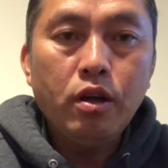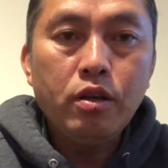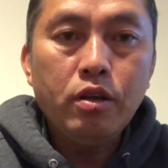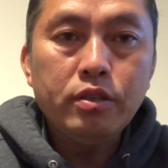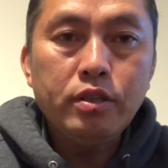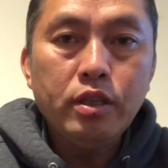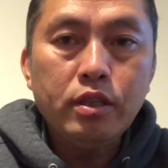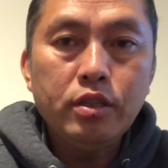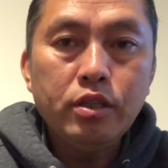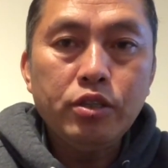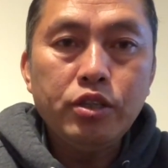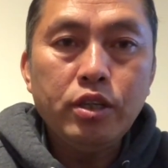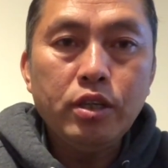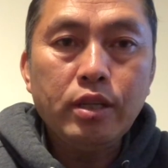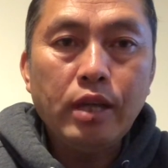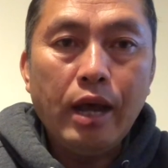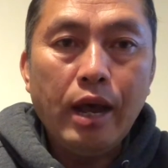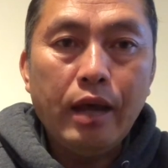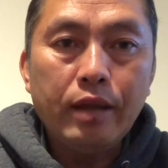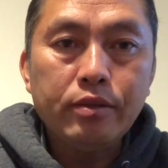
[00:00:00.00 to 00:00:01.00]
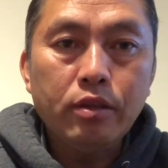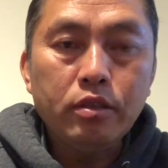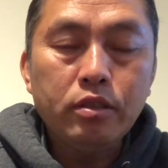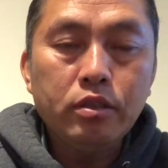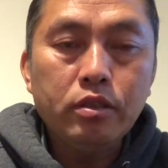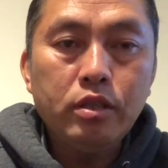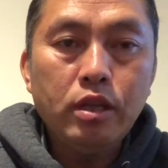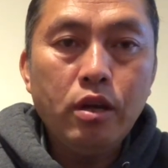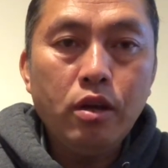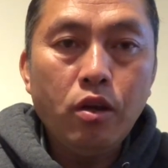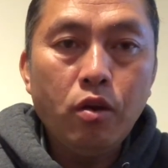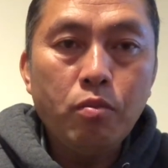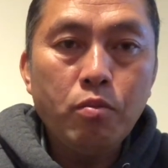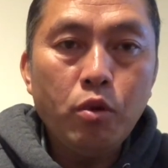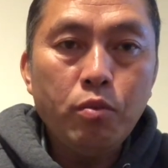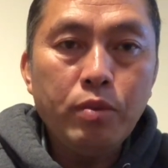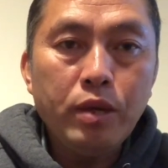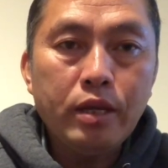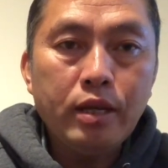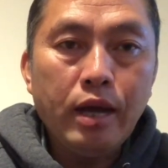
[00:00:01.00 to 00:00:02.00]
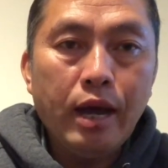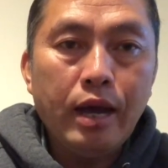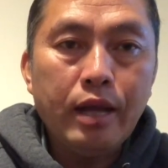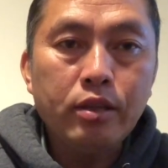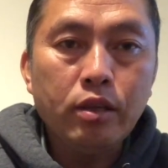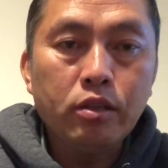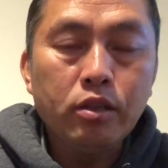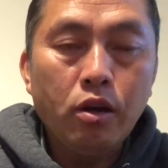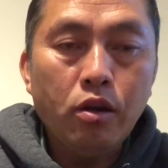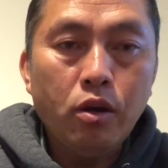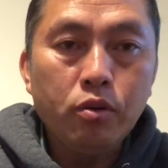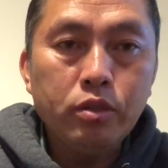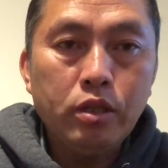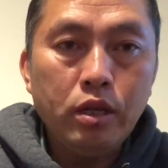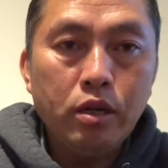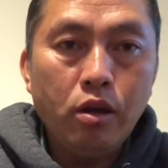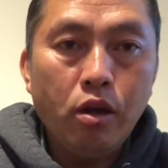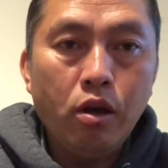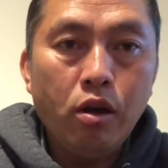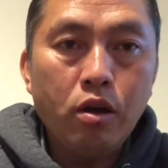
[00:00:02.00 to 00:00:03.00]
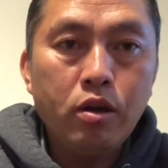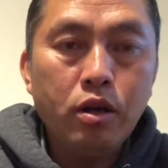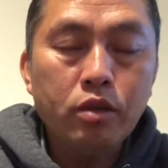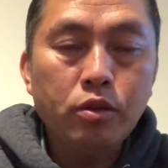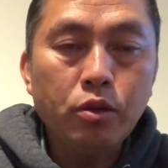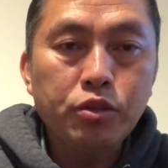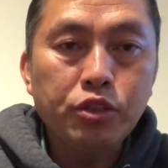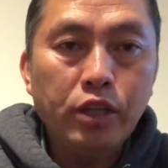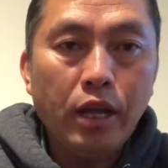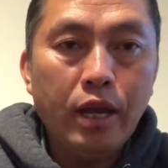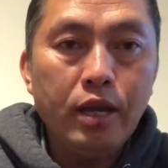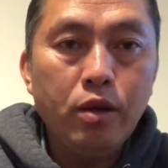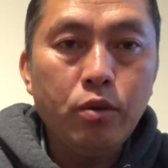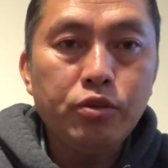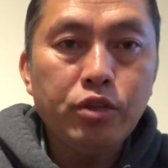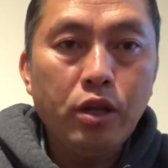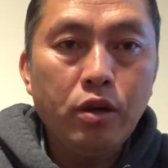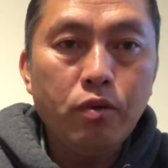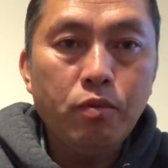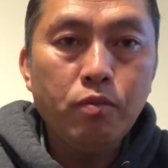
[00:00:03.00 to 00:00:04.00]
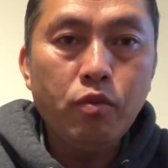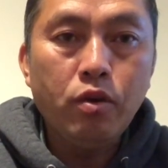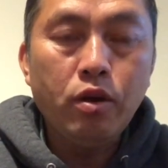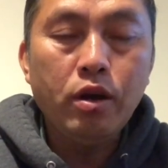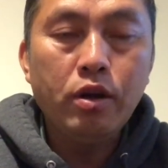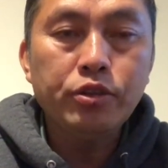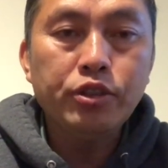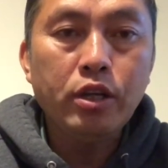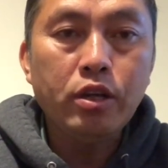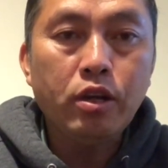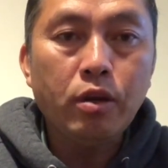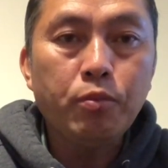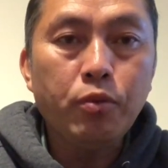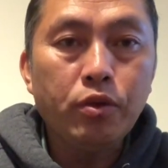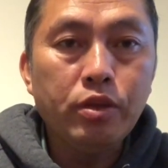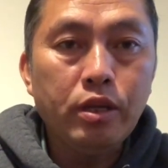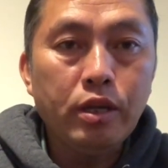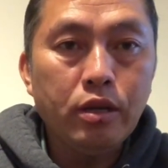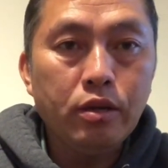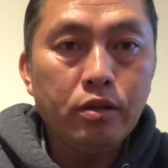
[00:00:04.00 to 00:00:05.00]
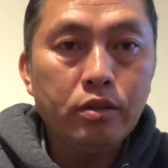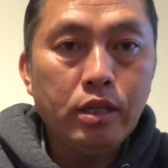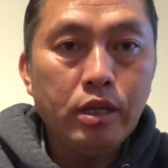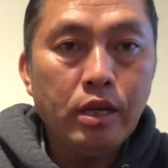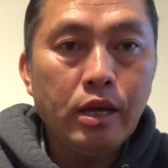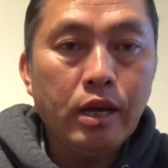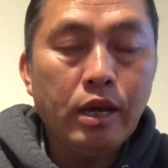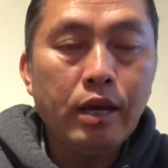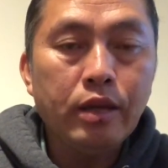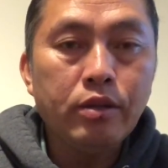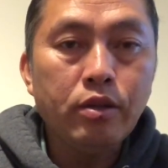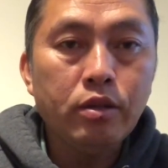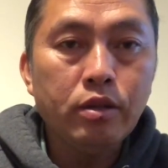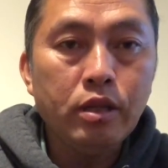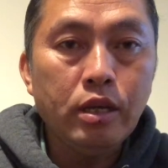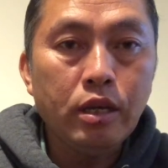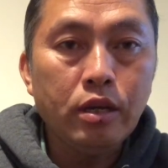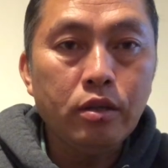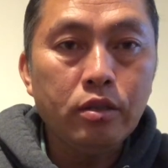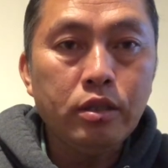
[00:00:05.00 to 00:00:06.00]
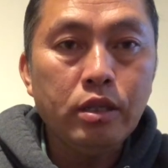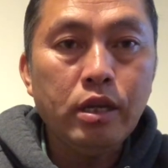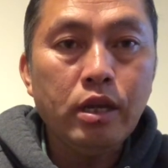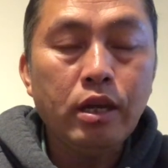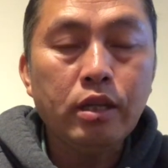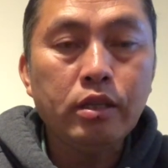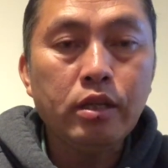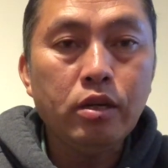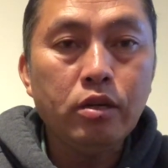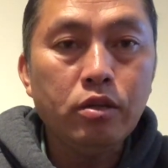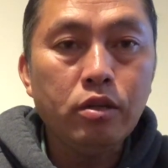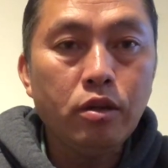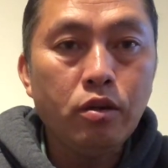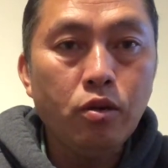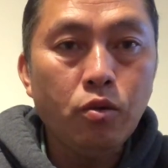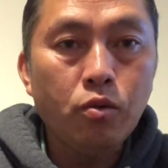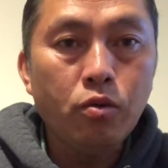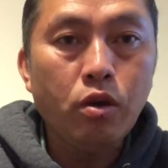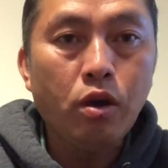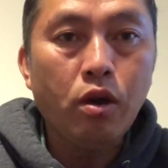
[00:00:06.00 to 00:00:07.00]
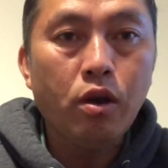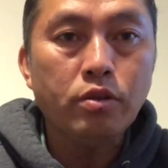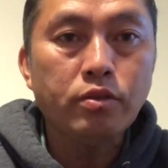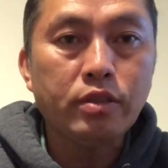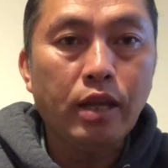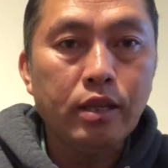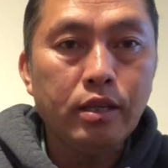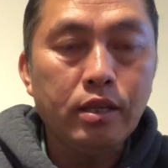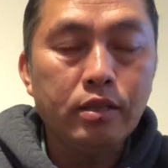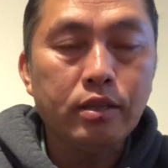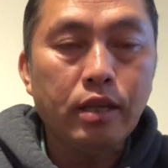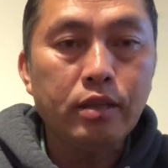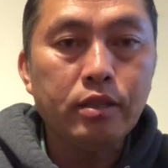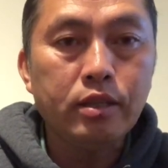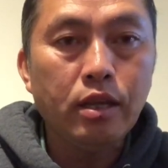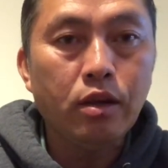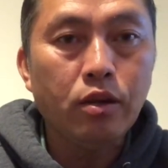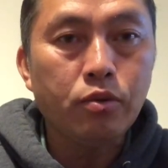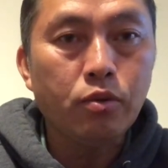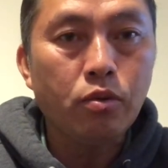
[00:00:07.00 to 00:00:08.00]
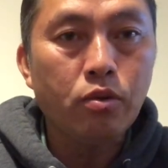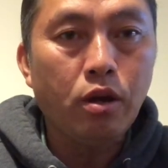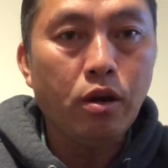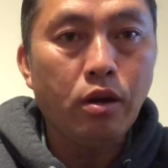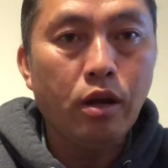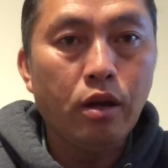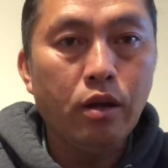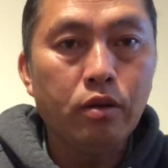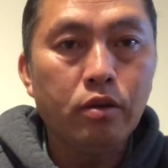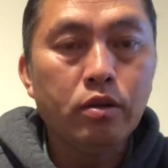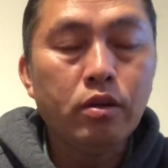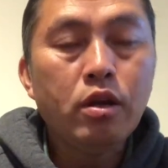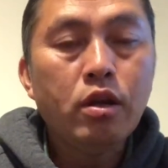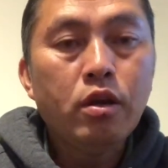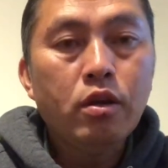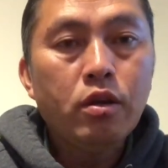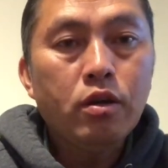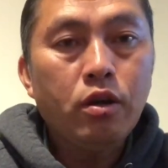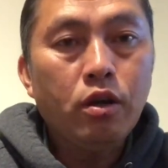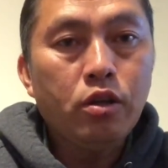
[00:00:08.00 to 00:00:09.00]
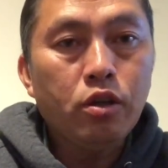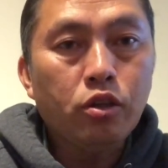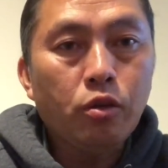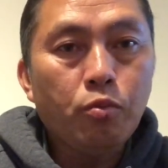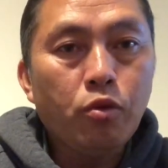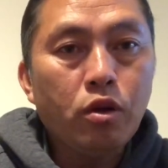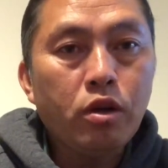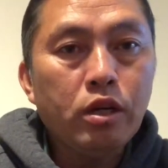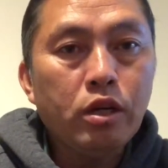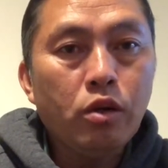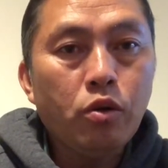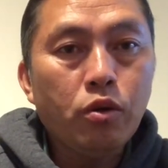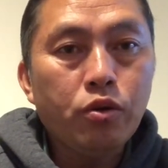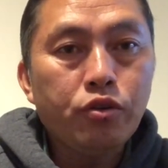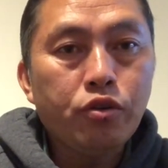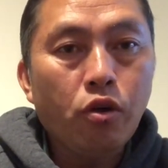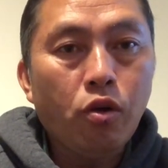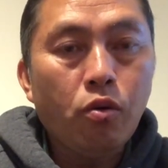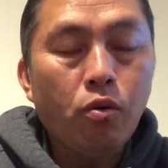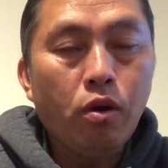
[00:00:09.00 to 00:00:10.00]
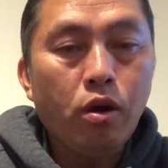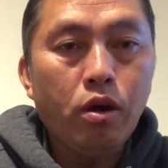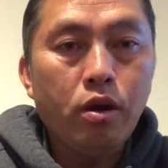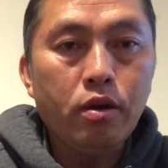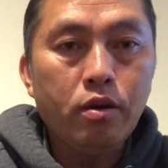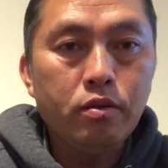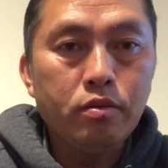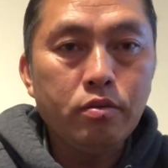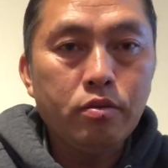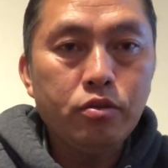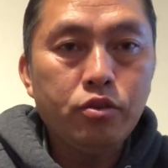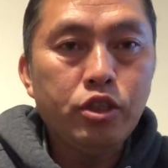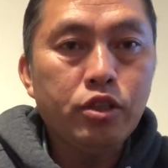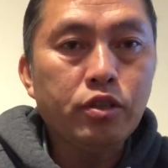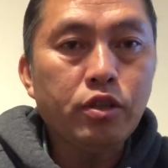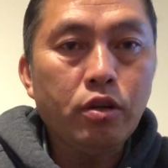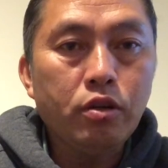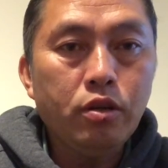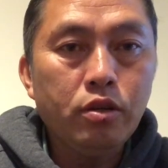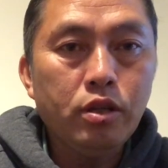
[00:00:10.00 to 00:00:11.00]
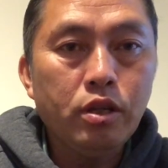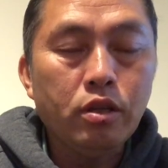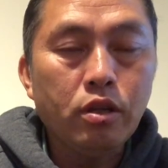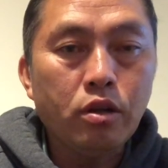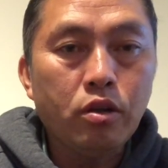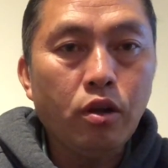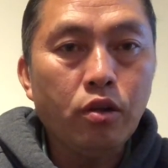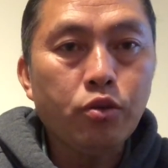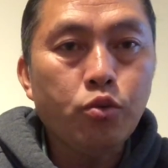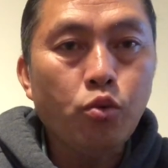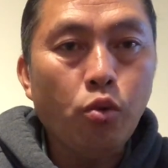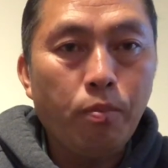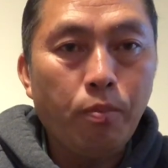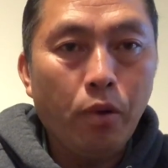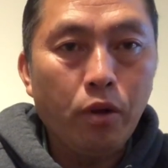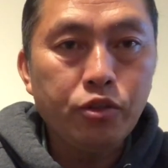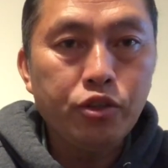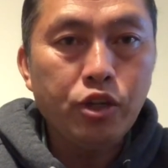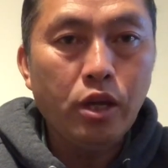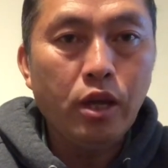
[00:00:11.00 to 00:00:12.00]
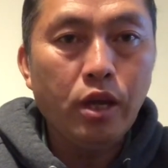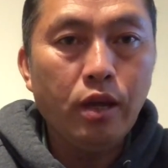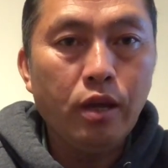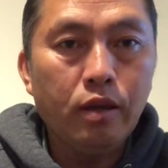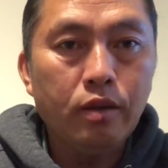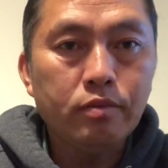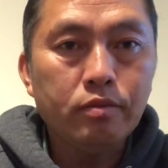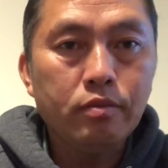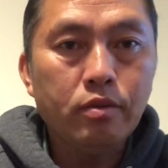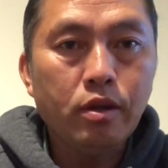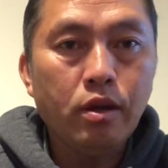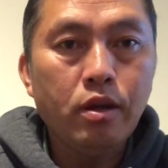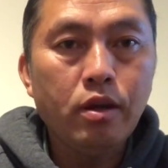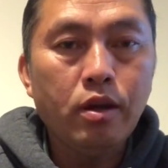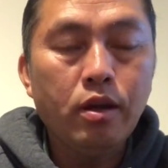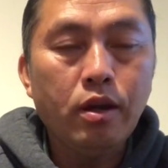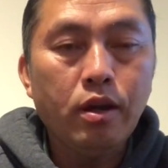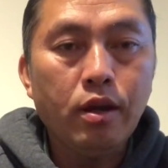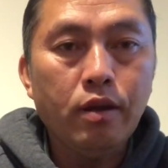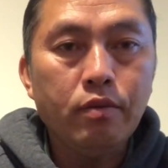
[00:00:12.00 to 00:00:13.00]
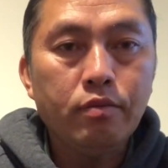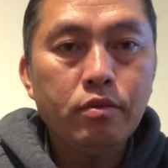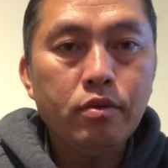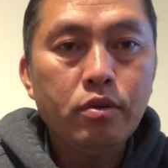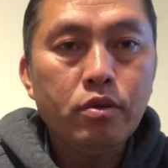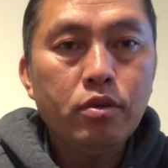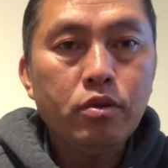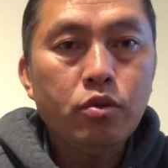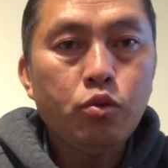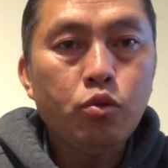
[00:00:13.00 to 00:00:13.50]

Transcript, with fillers: giờ có yêu thả cho tí lô mong mày cả cho thắt lô thì nó có tổ say luôn chơi luôn mua sẽ có bộ nhẹ nữa tia do nhẹ nữa tia thế nữa nhưng lúc có sáng nhẹ sáng tia là đâu có lờ có yêu tôi muốn cái này lần trâu à, chỉ cho khứ nhận được có chuột bọt chê nè